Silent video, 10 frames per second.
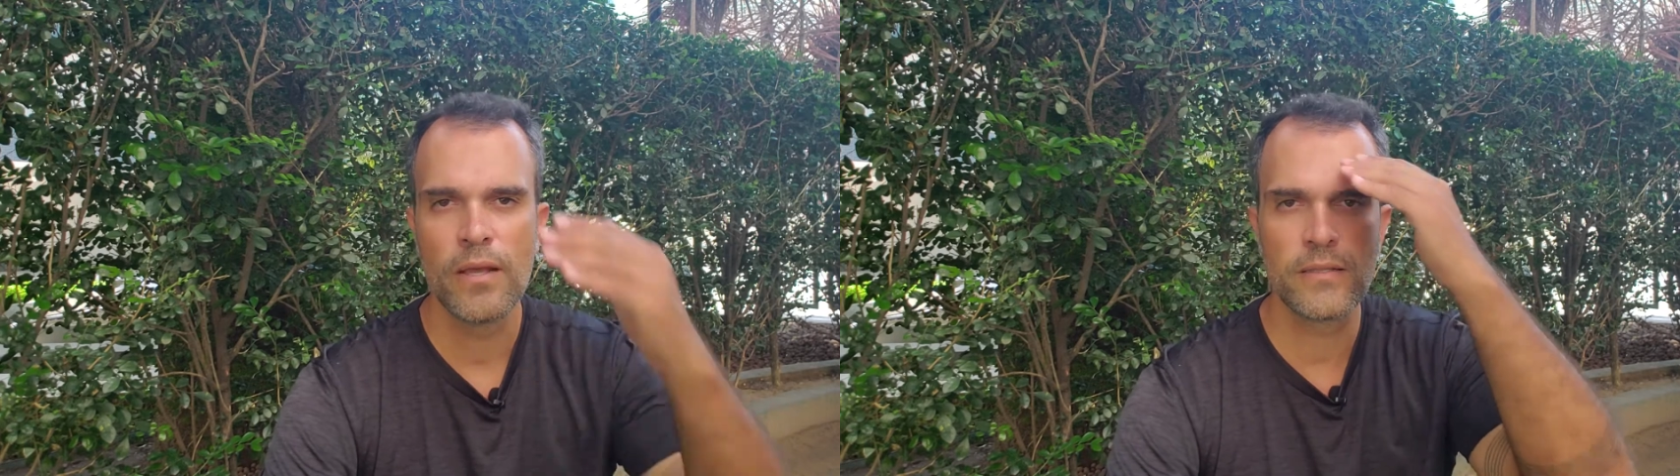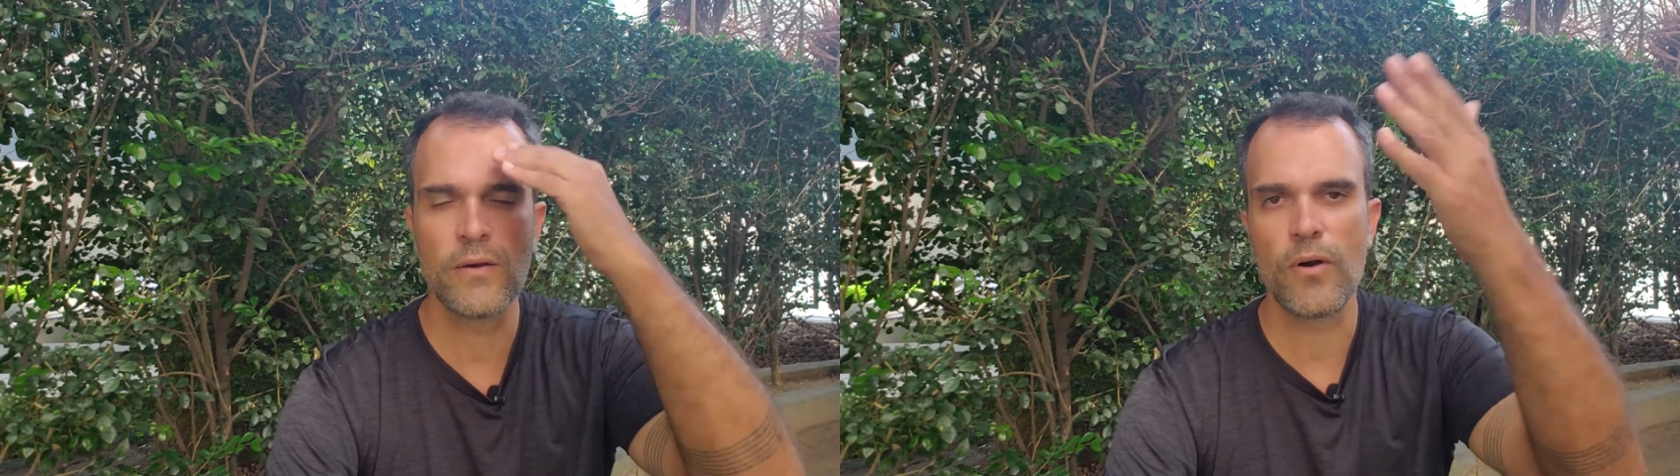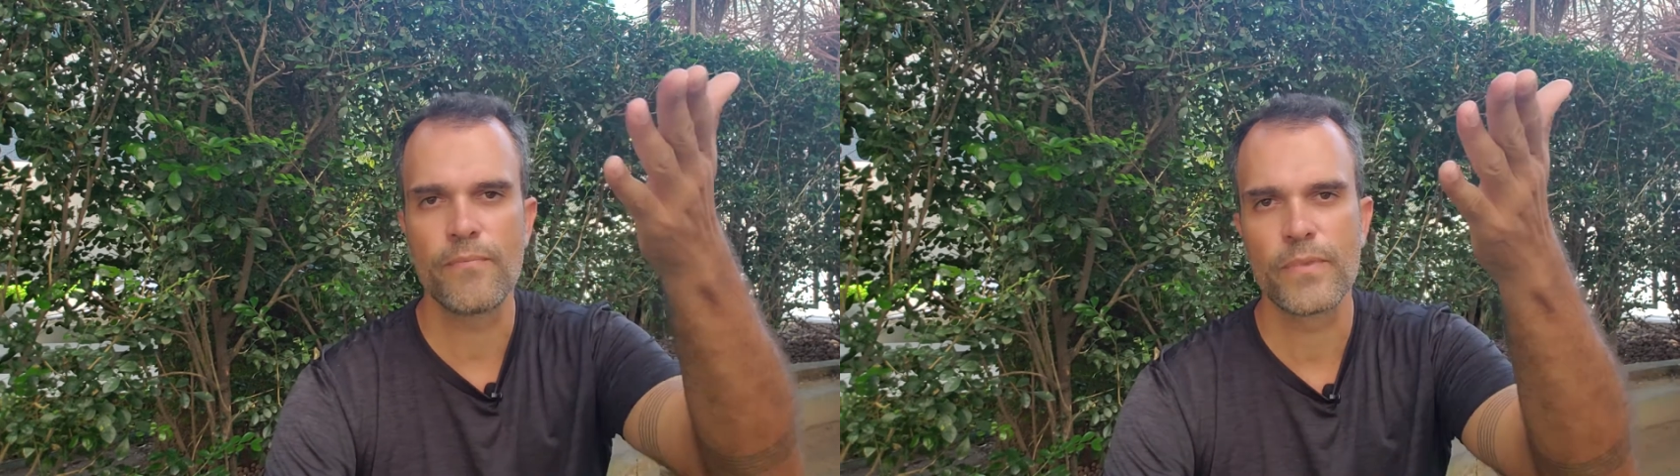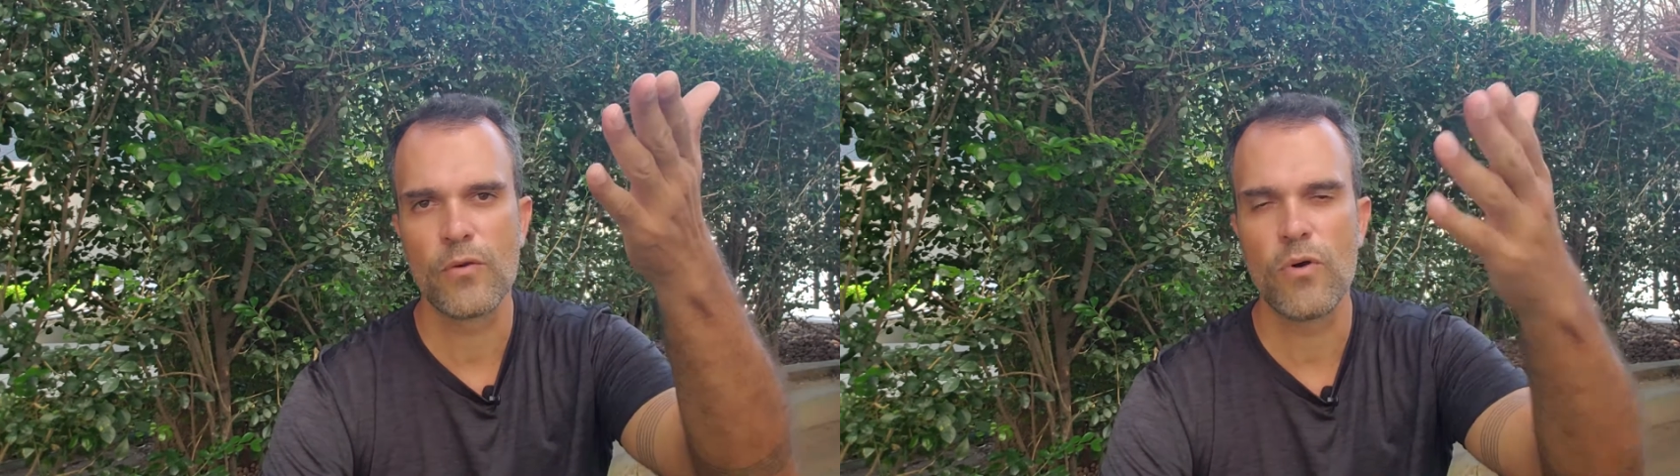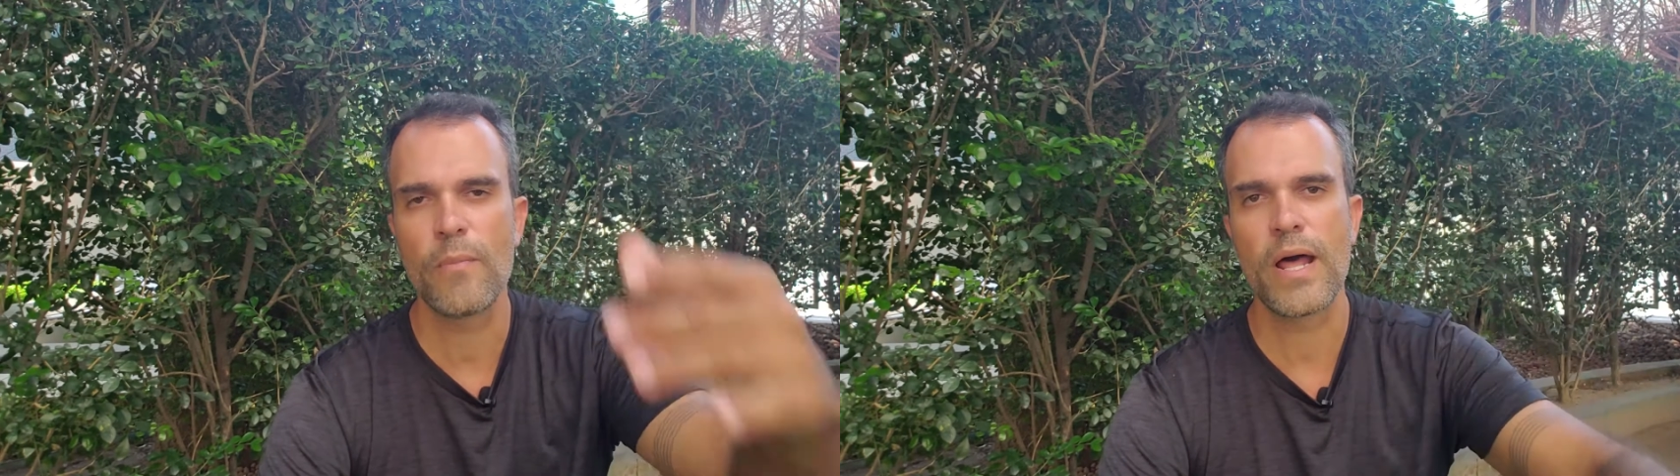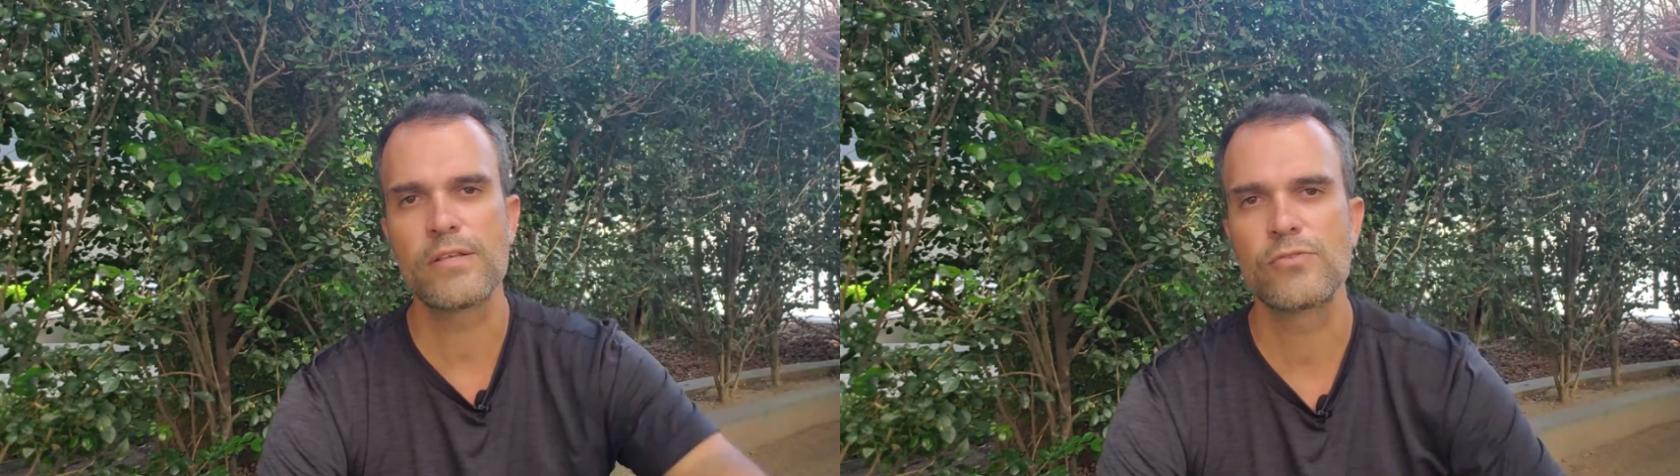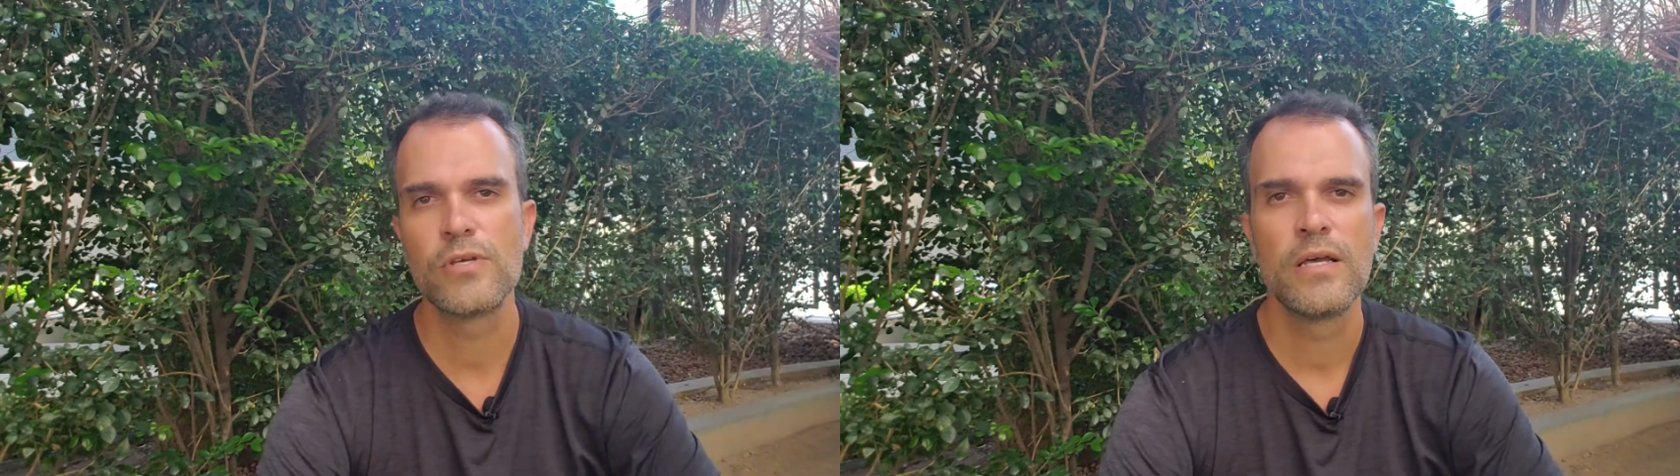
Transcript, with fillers: Então, ó, um abraço